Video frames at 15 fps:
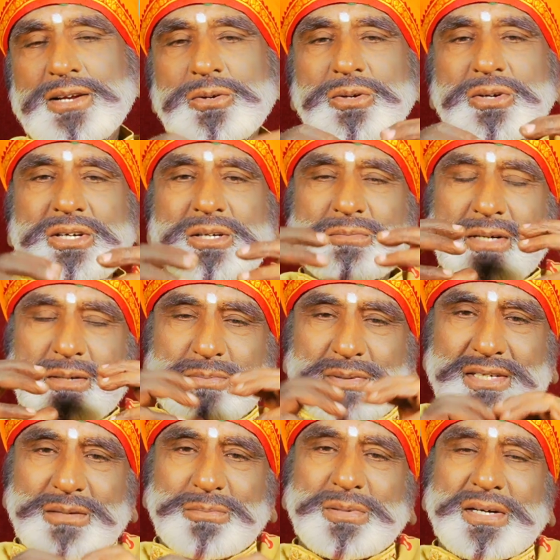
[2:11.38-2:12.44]
ஐநூறுக்கும்
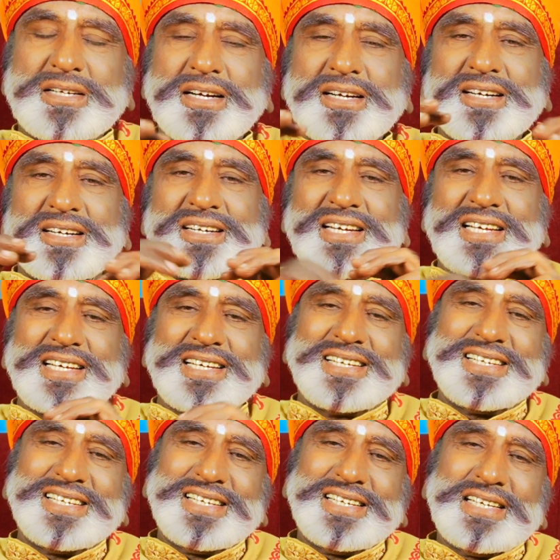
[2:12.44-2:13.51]
மேற்பட்ட பக்கங்களில்
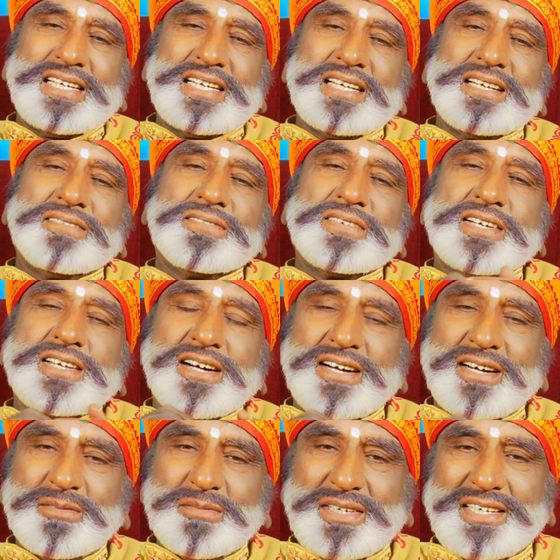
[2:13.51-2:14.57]

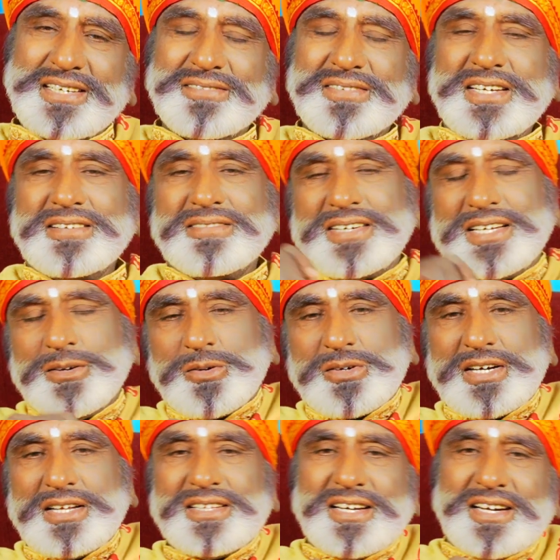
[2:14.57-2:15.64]
விடாமல் விடை விடிய
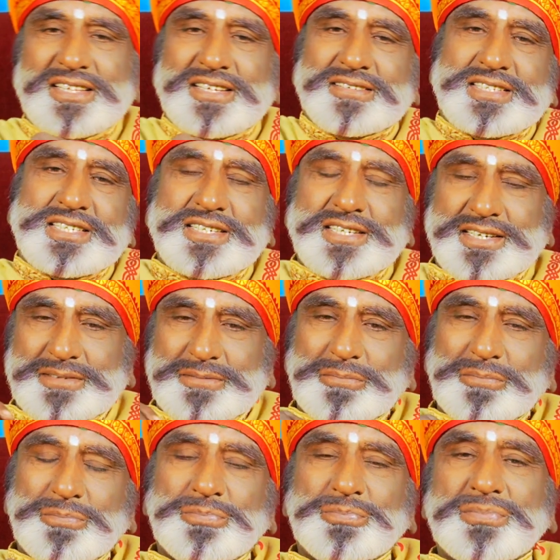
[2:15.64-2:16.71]
உட்காந்து எழுத வச்சிட்டார்
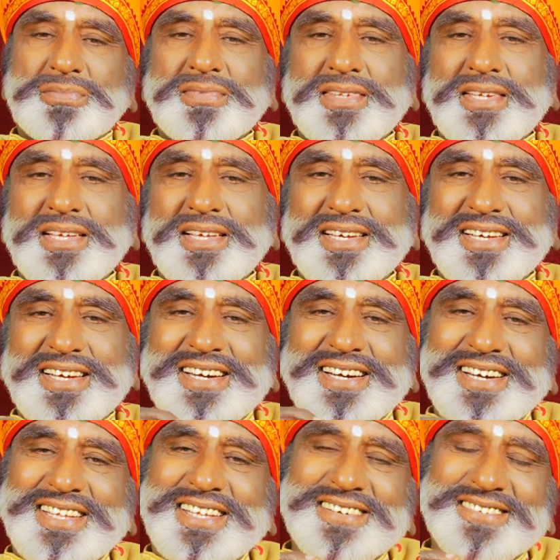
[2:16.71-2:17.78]

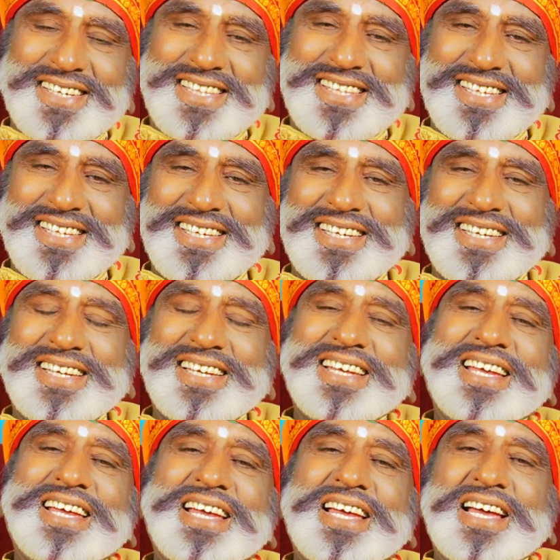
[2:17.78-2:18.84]
எழுதி வச்சு
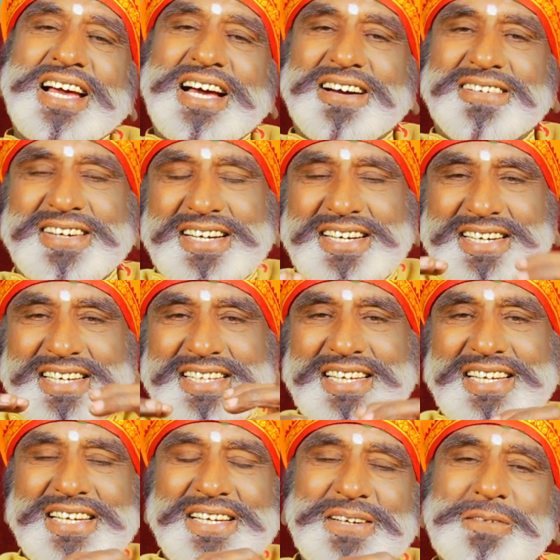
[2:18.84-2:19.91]
அவர்கள்
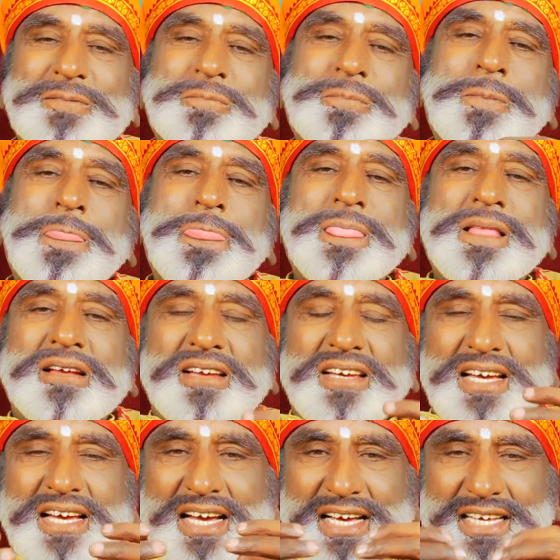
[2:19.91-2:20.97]
அதை
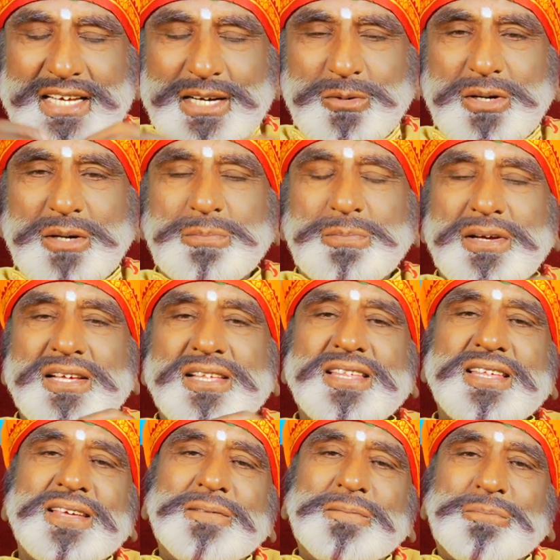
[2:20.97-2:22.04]
ஐயாவோட
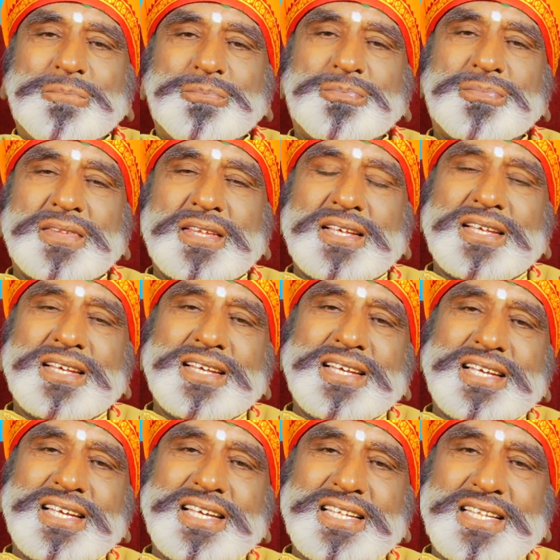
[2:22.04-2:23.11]
பேசி
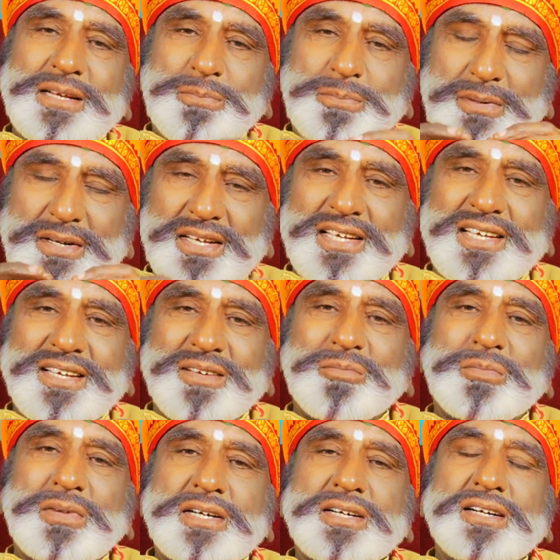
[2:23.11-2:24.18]
இது எப்படி
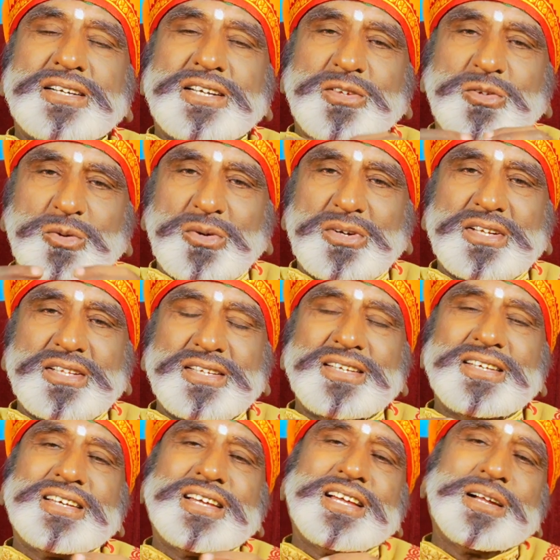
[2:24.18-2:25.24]
மக்கள்கிட்ட
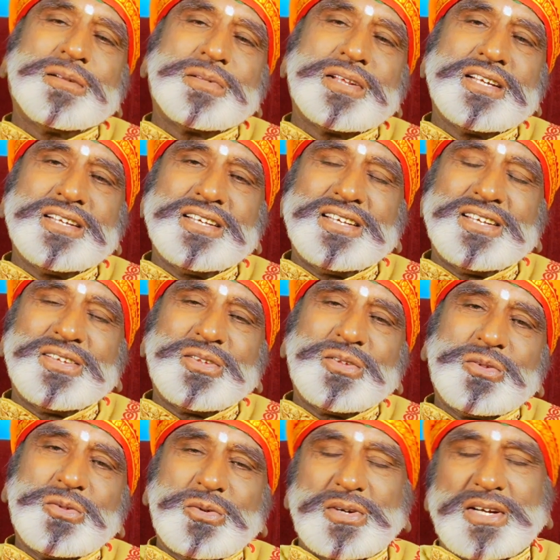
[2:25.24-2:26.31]
சொல்கிறது அப்படின்னு
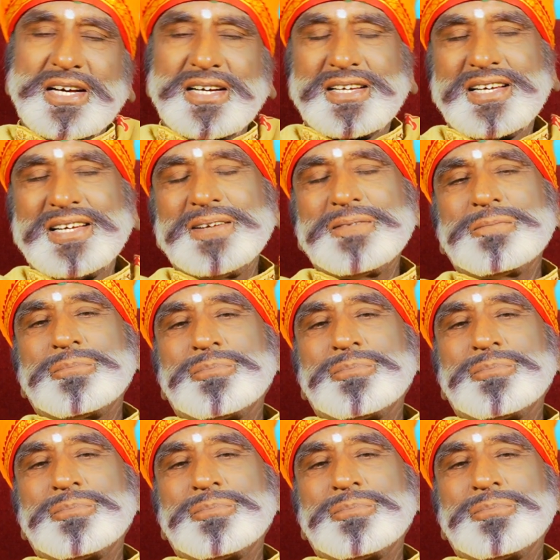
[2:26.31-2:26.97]
சொன்னாங்க